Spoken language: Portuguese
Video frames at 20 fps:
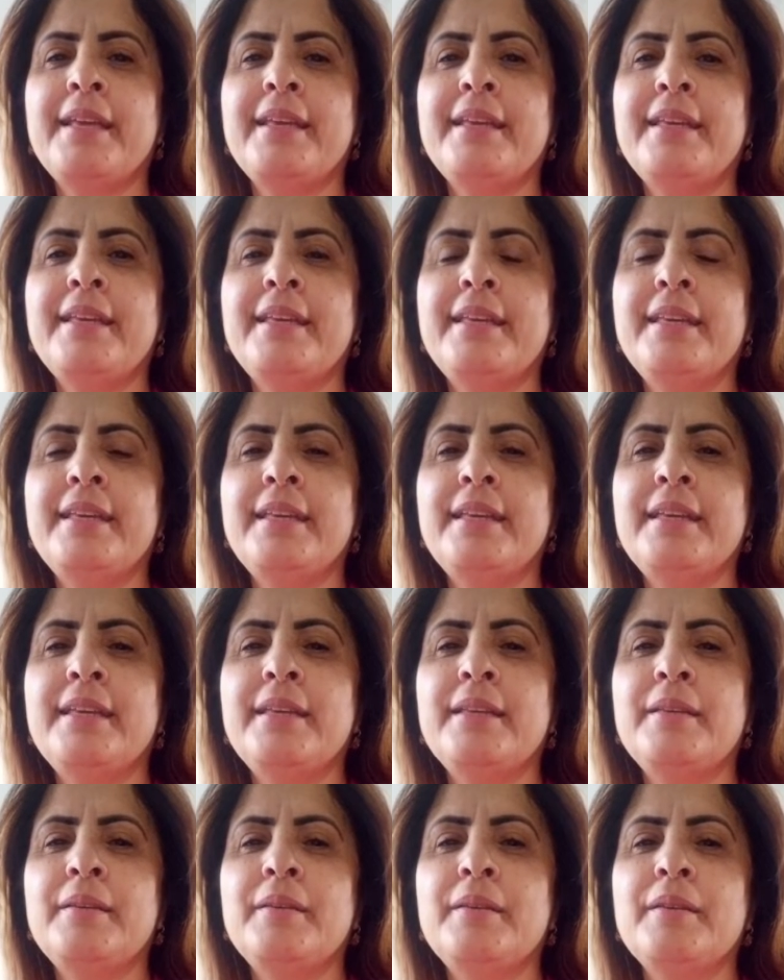
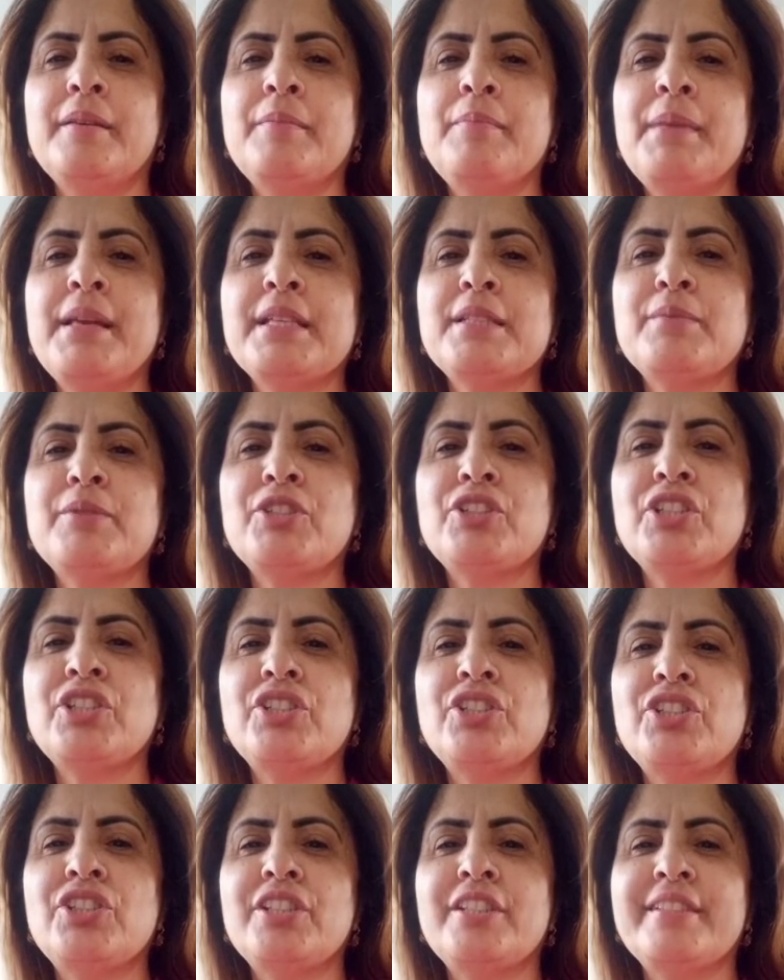E, e mesmo a
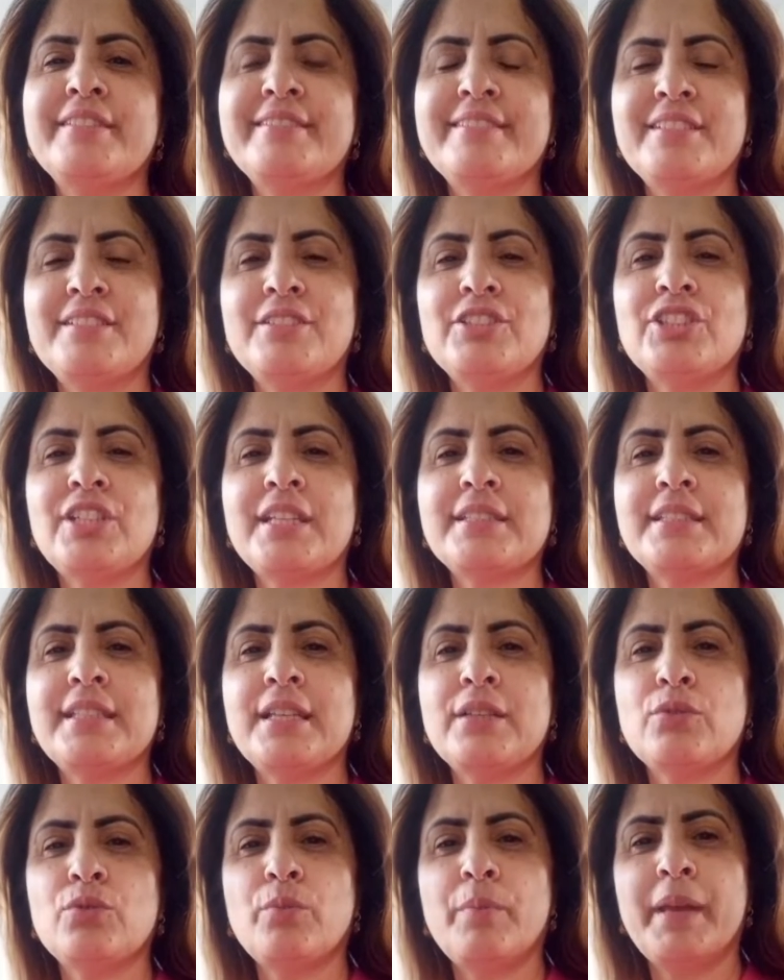gente já
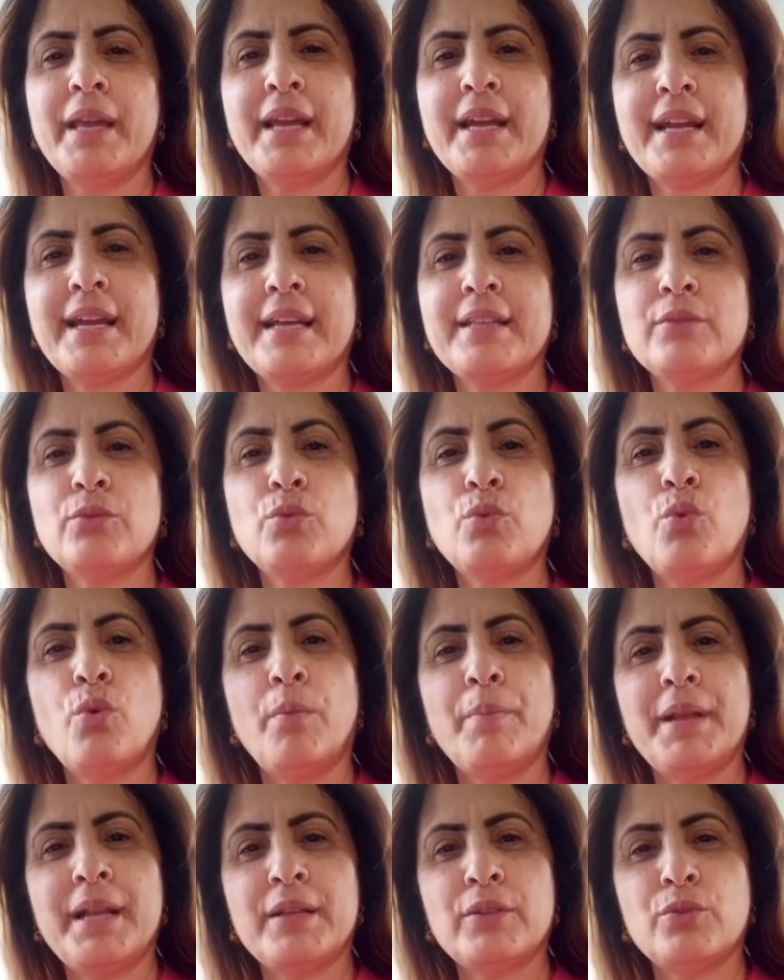sendo do mercado
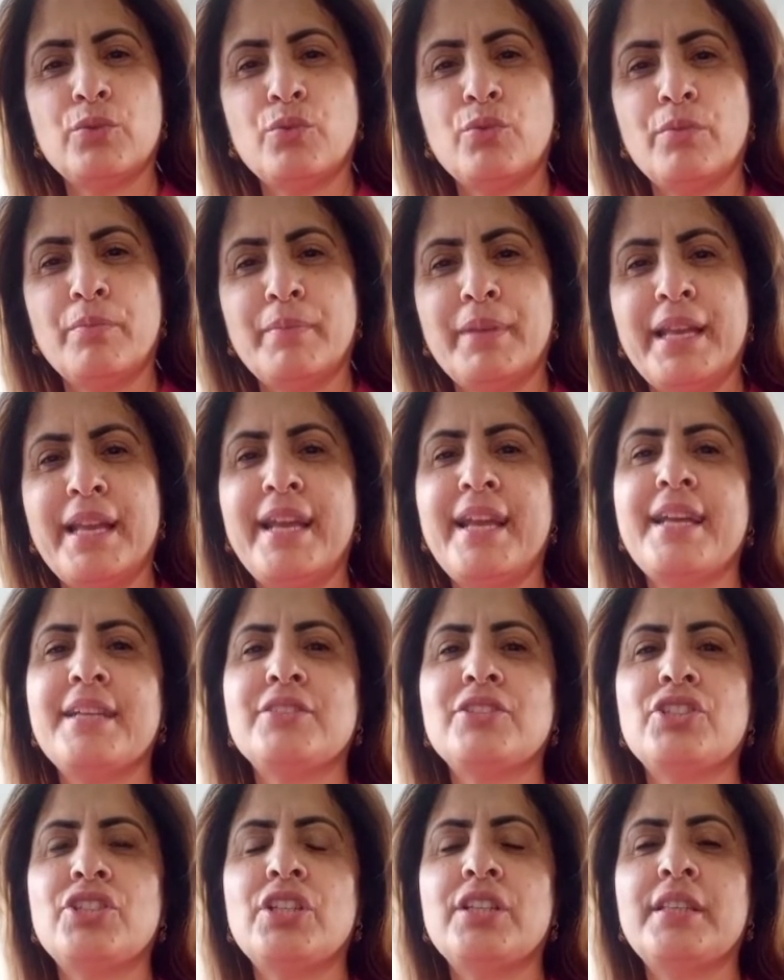do, do
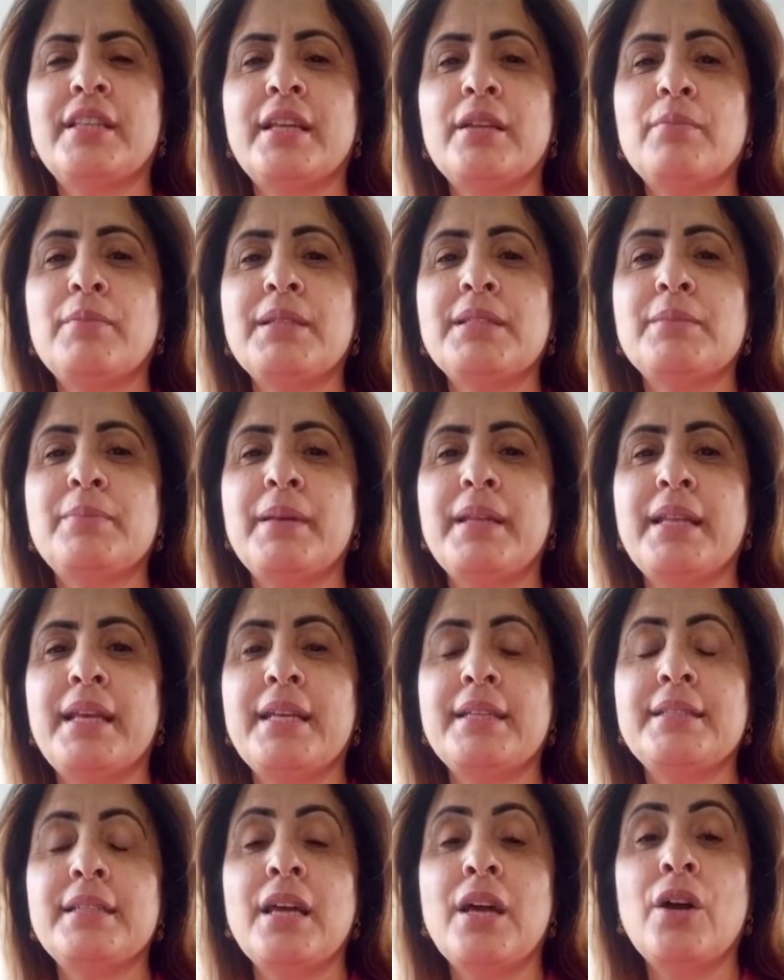comércio, a gente tendo uma
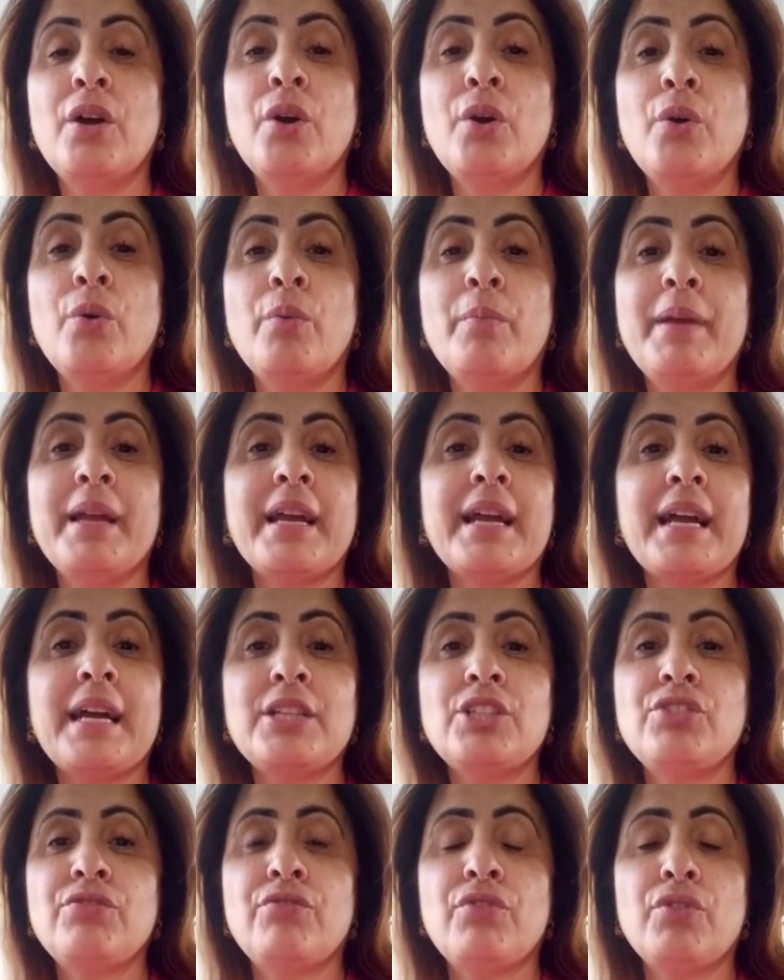experiência, o
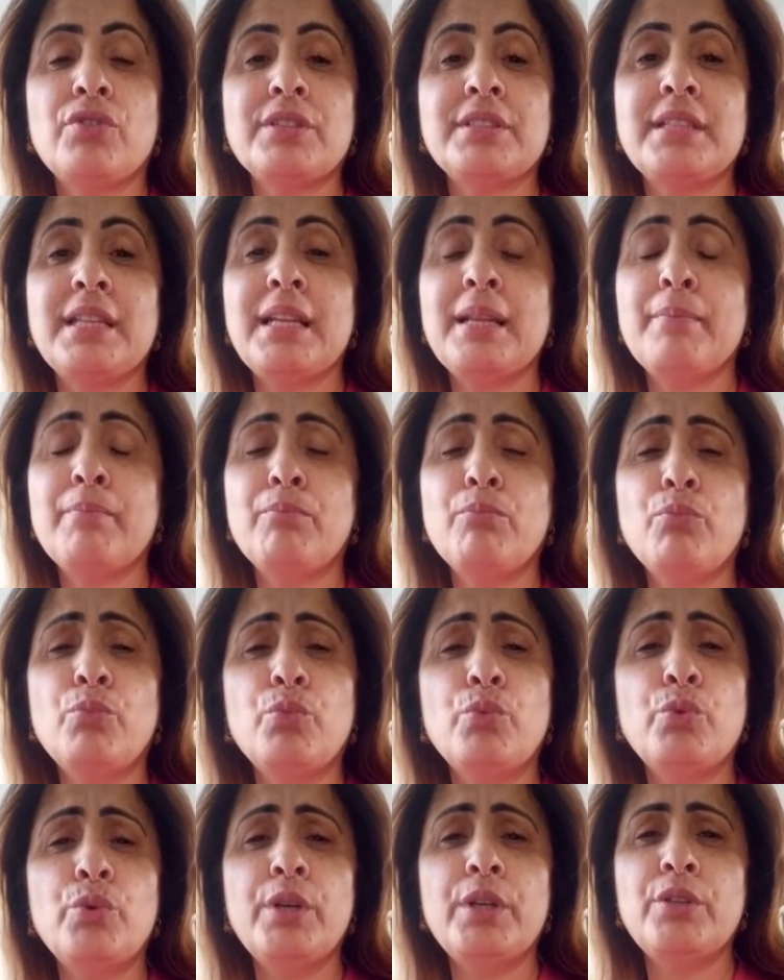mercado de flores ele é
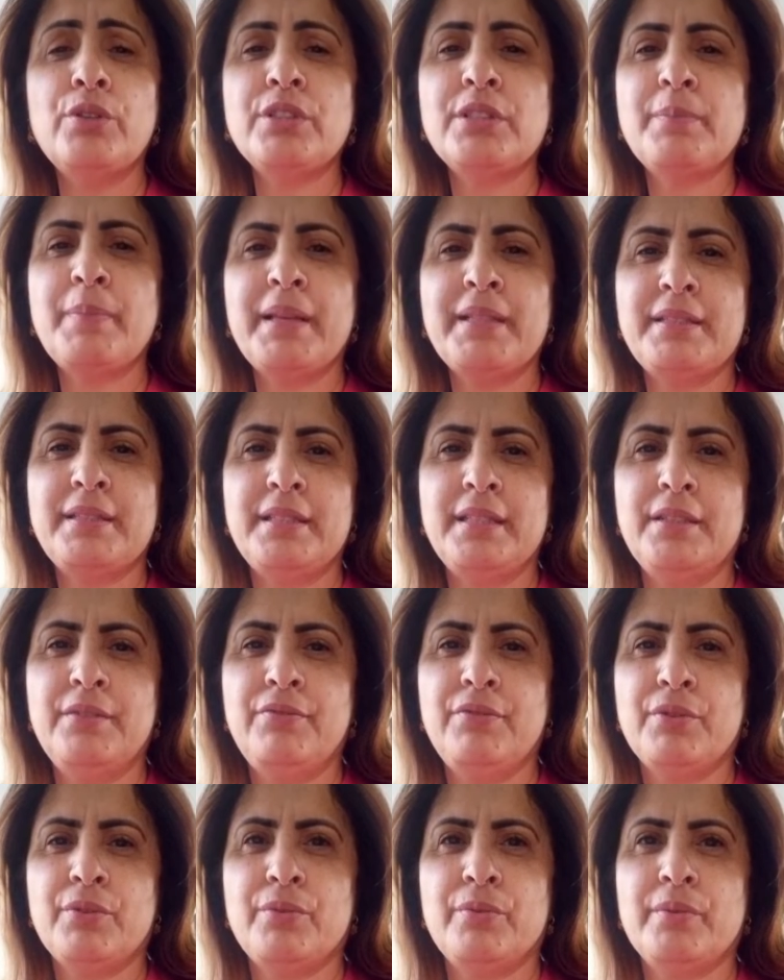muito
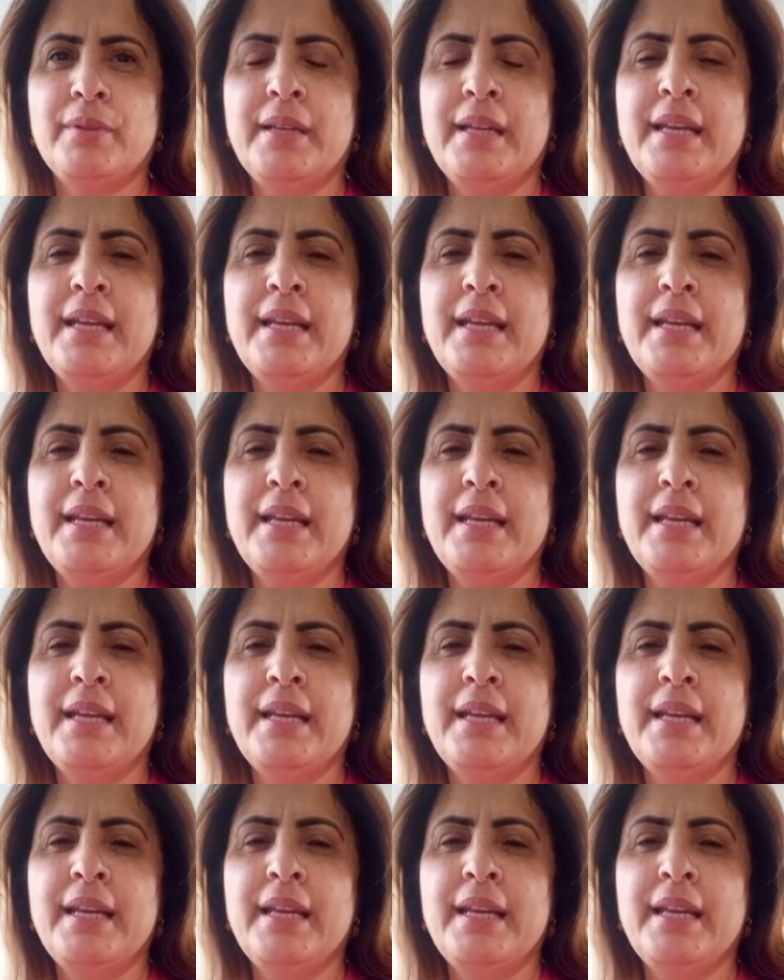específico.